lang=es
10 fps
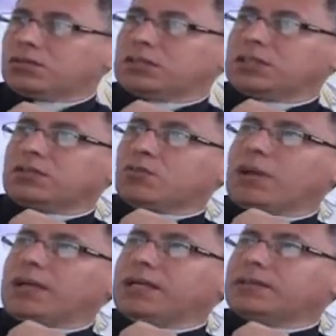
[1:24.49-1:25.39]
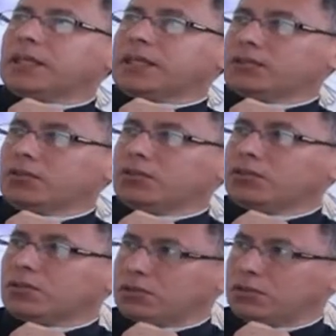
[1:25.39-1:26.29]
Entonces, ¿cuál es el
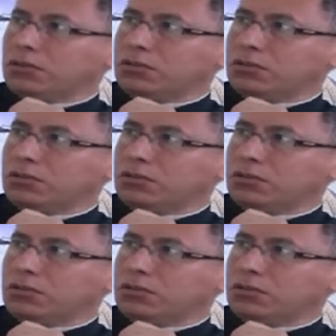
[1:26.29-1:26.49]
territorio?